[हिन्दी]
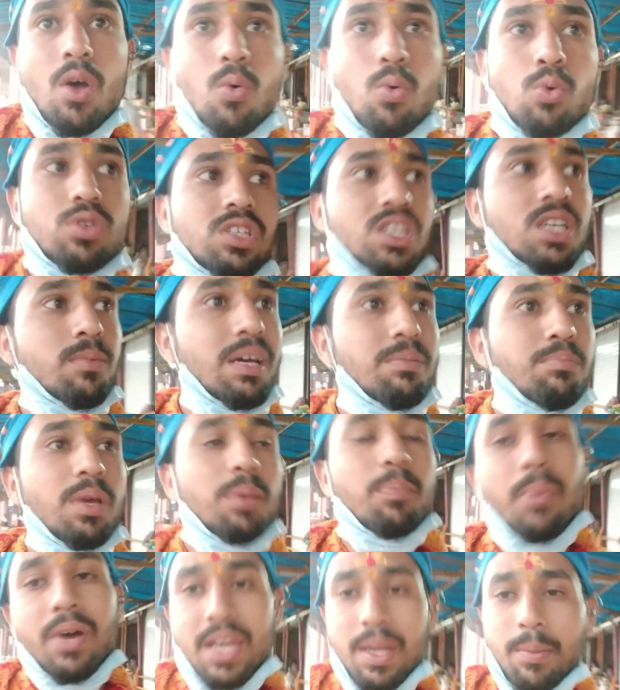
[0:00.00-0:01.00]
उसके बाद में
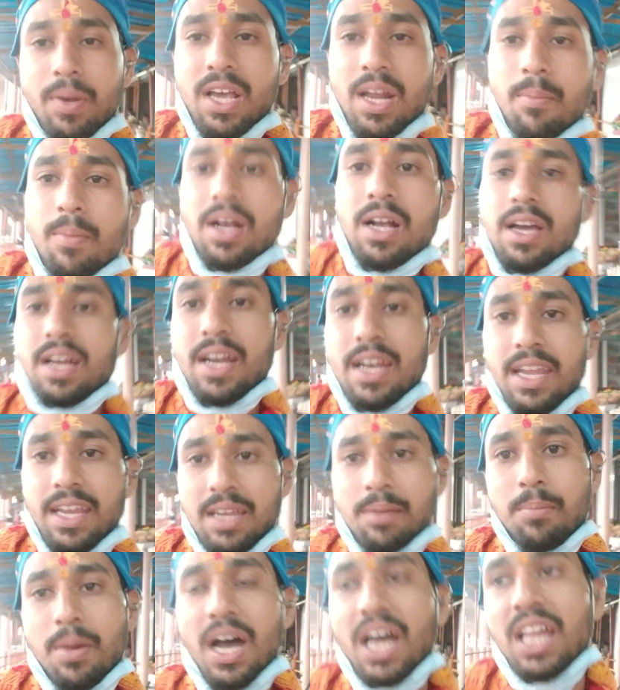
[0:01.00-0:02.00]
परिक्रमा करने
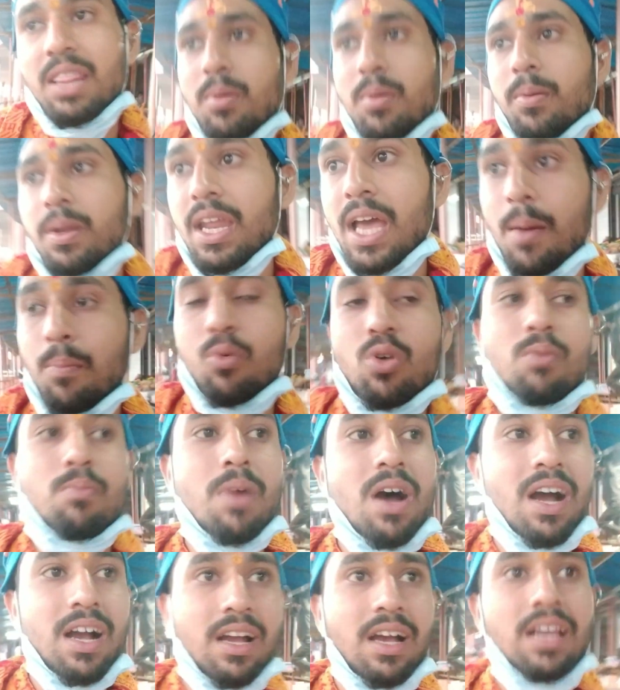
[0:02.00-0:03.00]
के बाद में मैंने आपको
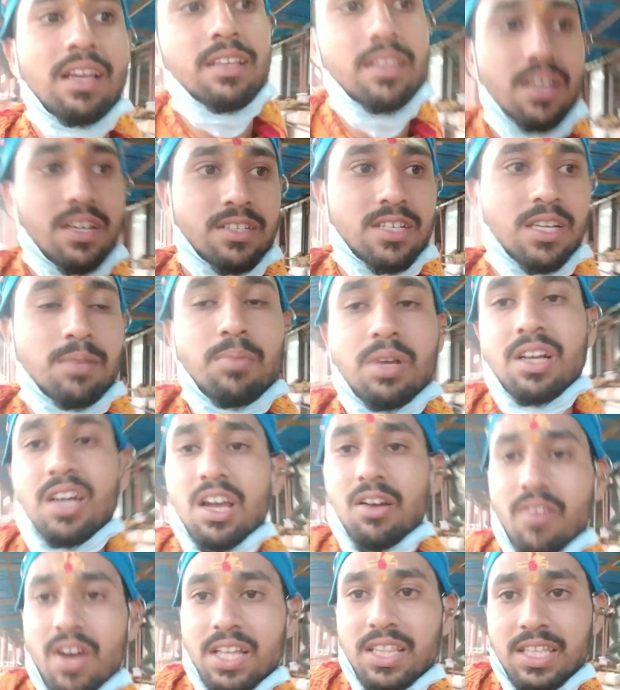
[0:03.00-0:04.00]
महाकाल के दर्शन भी
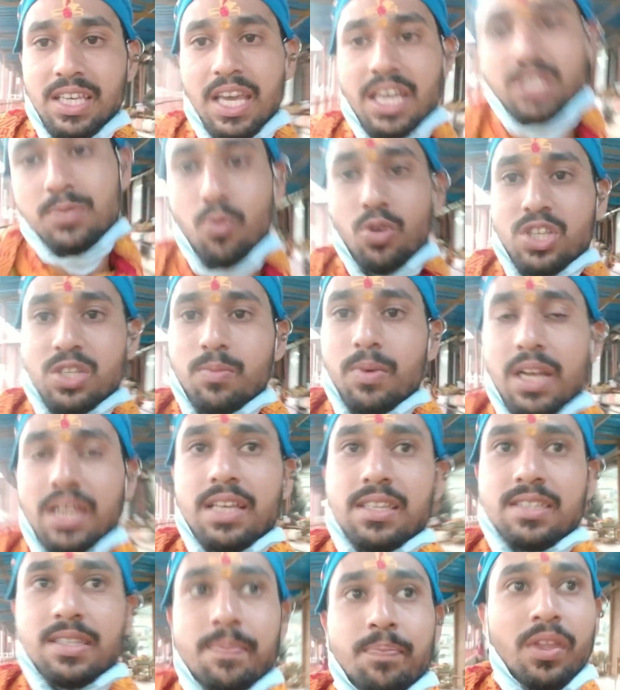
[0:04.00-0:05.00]
करवा दिए पॉसिबल
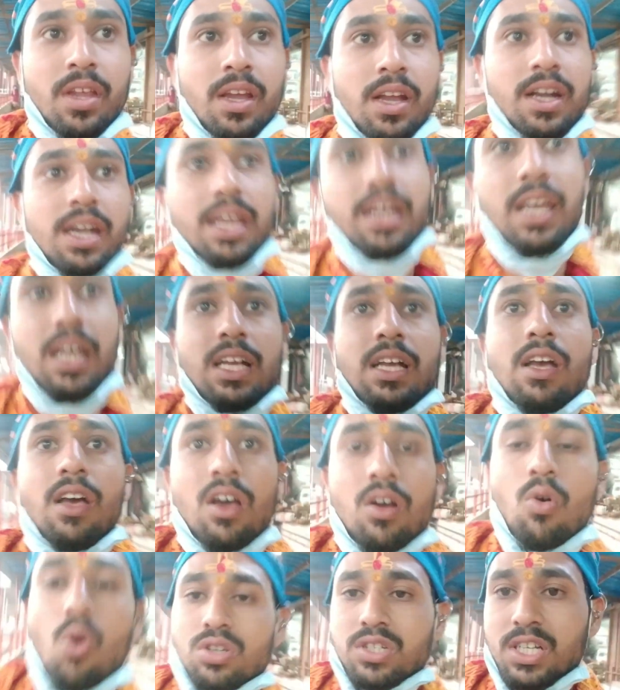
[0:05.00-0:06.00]
है ठीक है
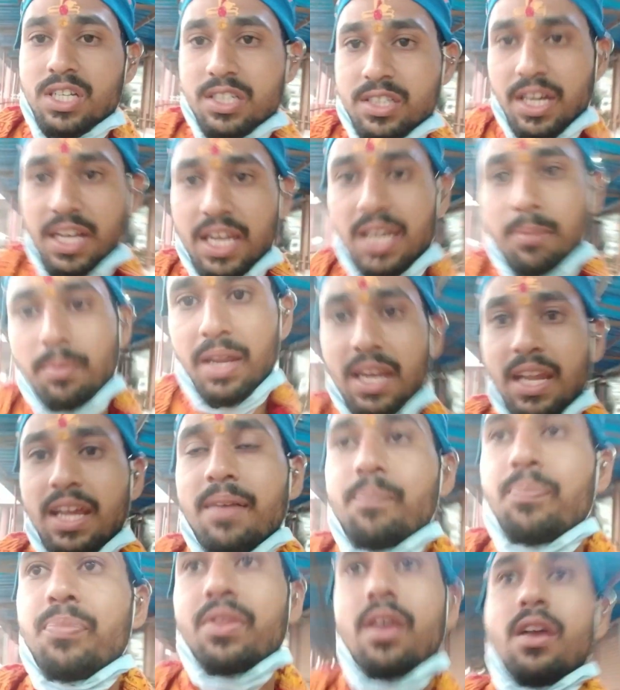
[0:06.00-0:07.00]
कोशिश करी मैंने
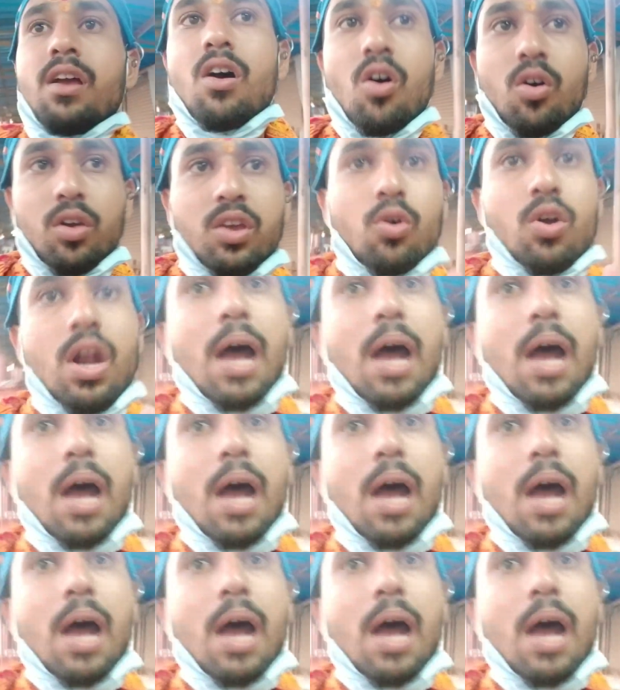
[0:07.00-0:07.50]
ओके और